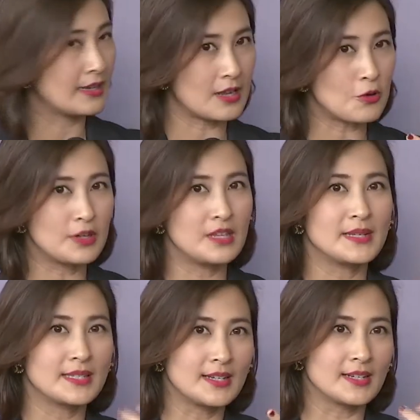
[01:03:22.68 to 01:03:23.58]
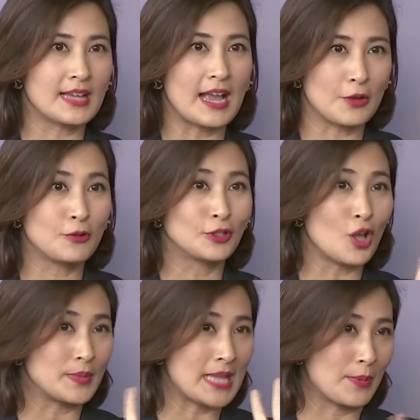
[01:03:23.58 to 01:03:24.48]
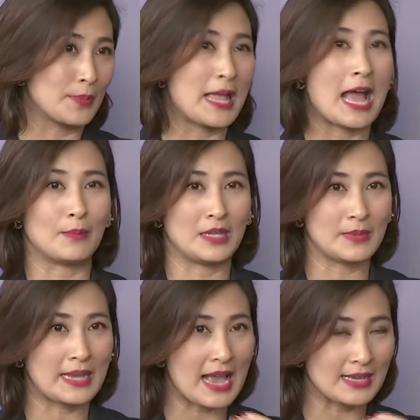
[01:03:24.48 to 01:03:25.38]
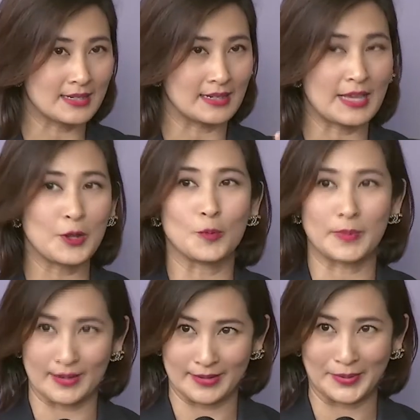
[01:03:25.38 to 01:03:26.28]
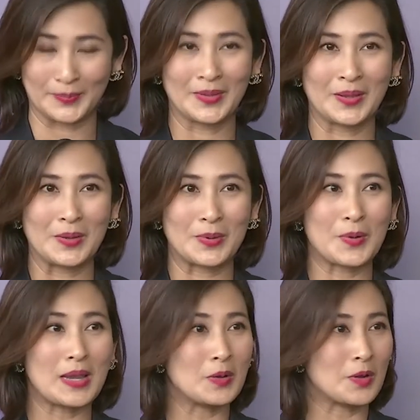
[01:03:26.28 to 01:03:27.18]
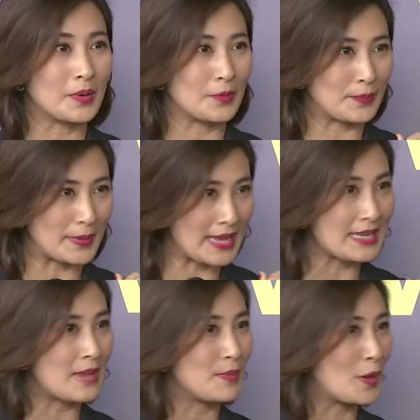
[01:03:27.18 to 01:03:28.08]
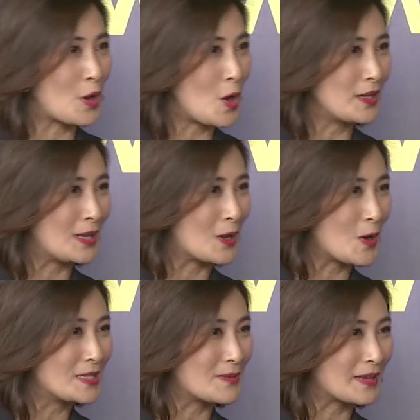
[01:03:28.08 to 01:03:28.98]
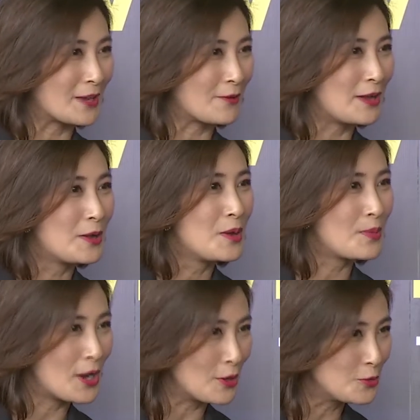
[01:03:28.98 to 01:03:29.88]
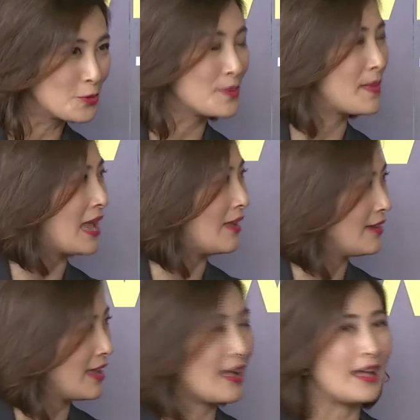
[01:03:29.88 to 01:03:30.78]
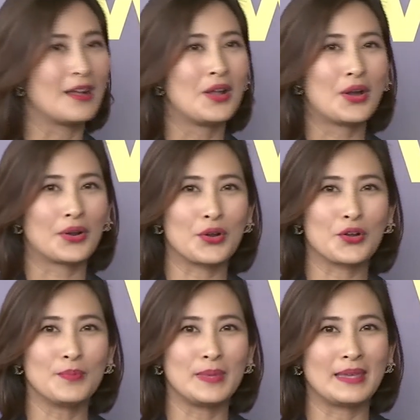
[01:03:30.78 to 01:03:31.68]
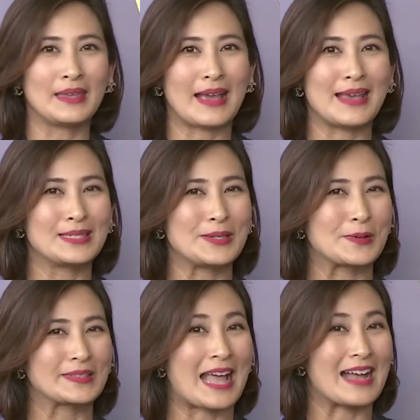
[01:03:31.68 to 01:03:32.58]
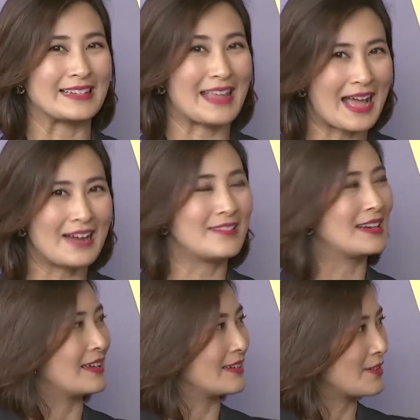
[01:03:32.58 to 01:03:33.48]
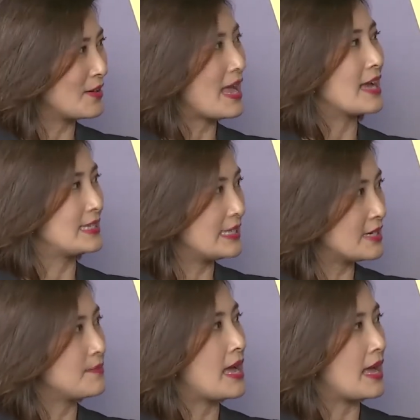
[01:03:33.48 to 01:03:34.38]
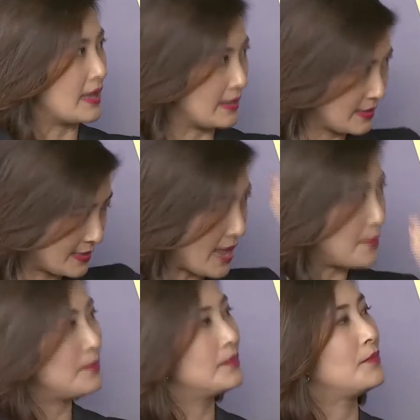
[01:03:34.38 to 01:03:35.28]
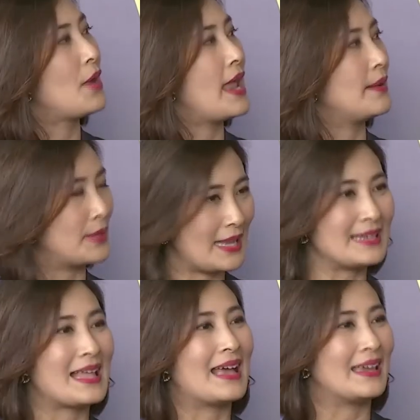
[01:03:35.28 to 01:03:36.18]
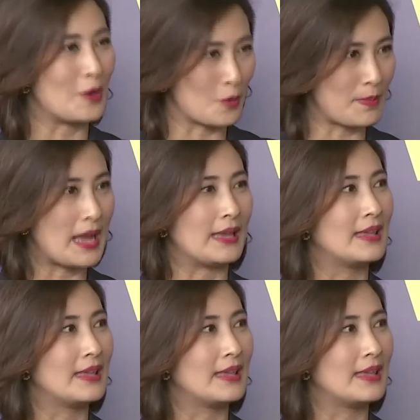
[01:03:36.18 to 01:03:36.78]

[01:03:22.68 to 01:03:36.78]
ถ้าคนที่มาเสนอขายคุณตอบสามคำถามนี้ไม่ได้เชิญไล่ออกไปเลยเพราะว่าเราประเทศไทยมันมีข้อดีและข้อเสียเหมือนกันว่าพอเราถูกกฎหมายแล้วเนี่ยค่ะเราก็มี ไอ ซี โอ ต่างด้าวอะค่ะก็อยากที่จะมา stamp แบรนด์ประเทศไทยออกไป